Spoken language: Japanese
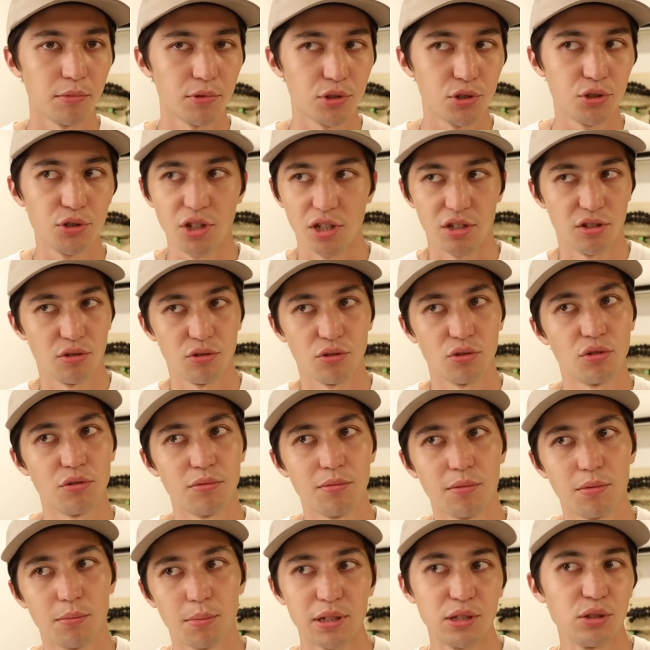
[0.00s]
駐車場の
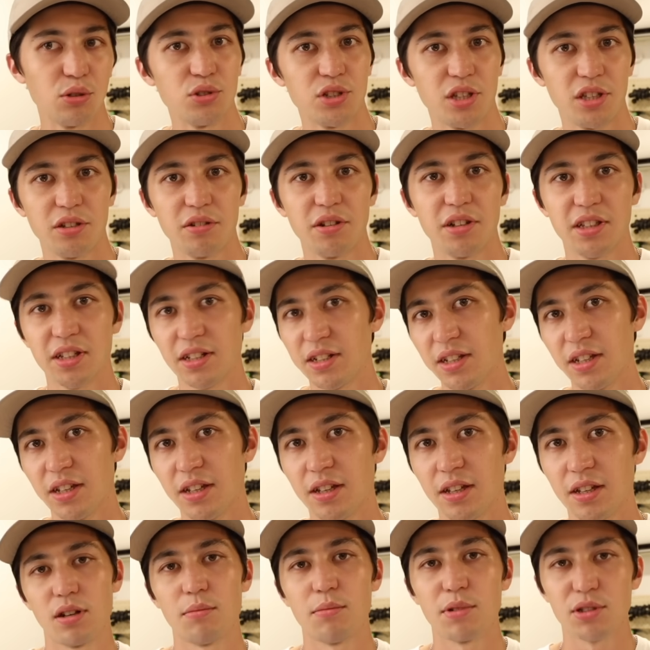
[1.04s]
場所を教えてくれたり、
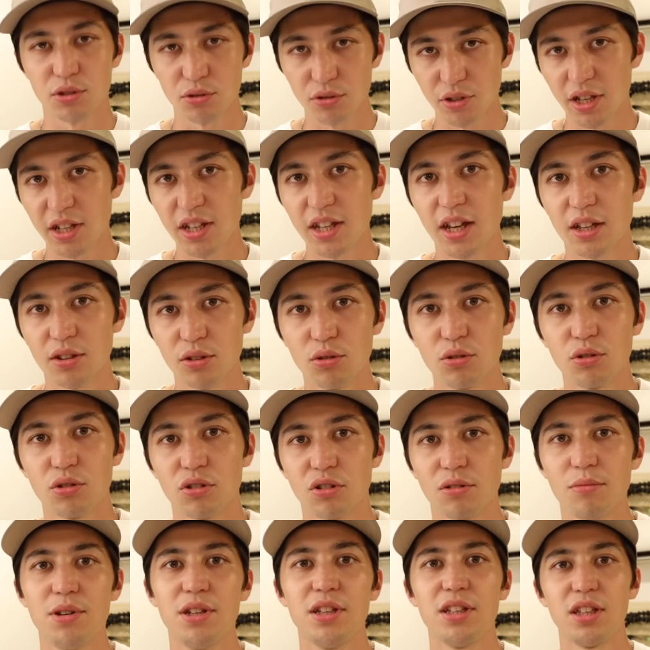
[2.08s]
まあ、そのエリアの
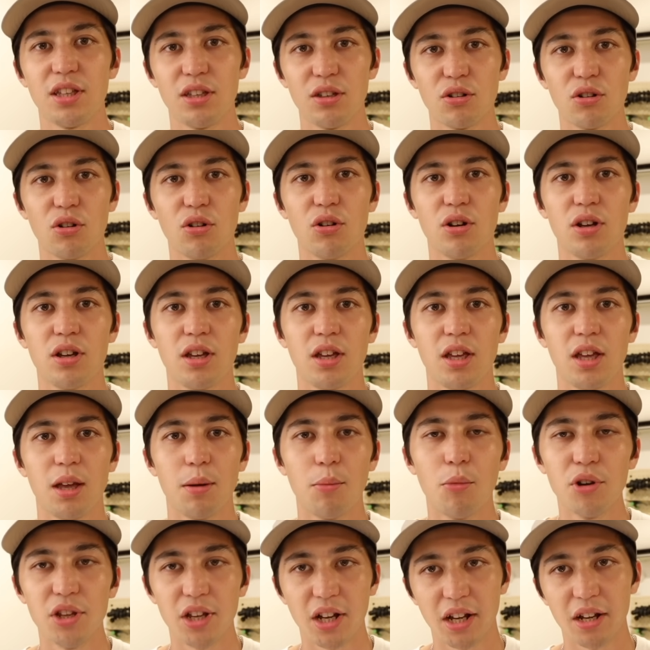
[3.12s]
コミュニティを
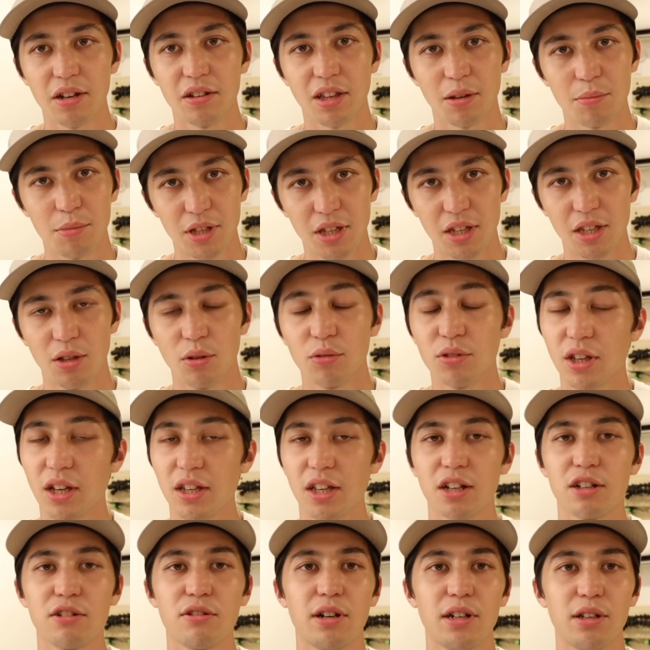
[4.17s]
盛り上げるためにいろんな
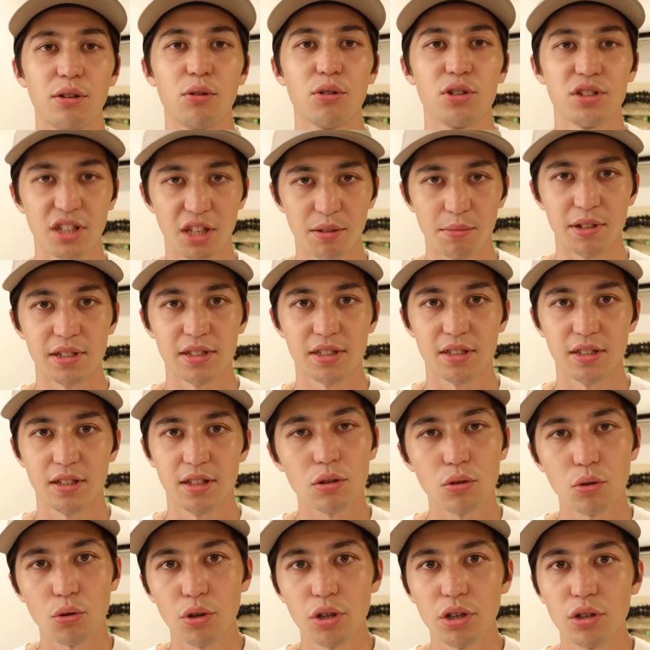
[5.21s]
役割をしています
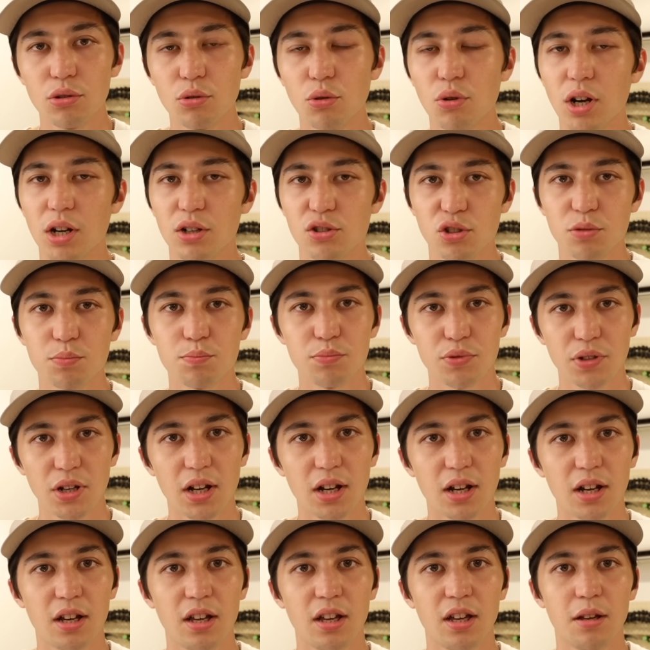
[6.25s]
こういうローカルショップ
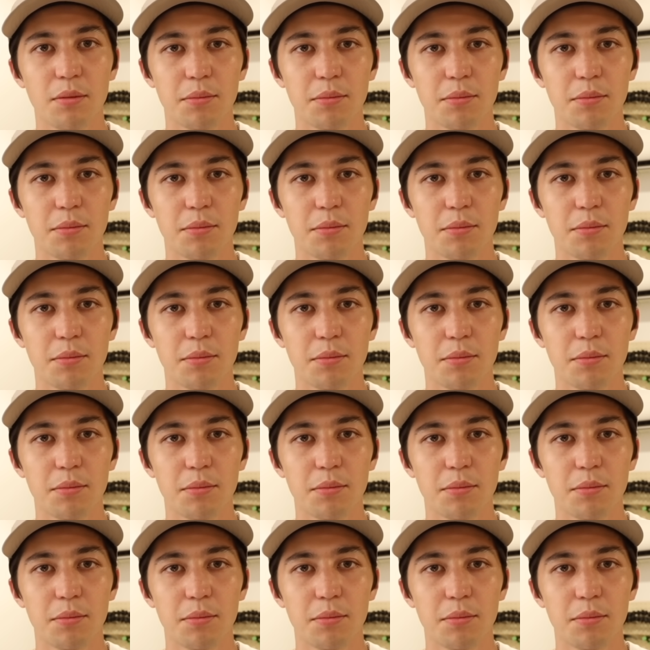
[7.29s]
が、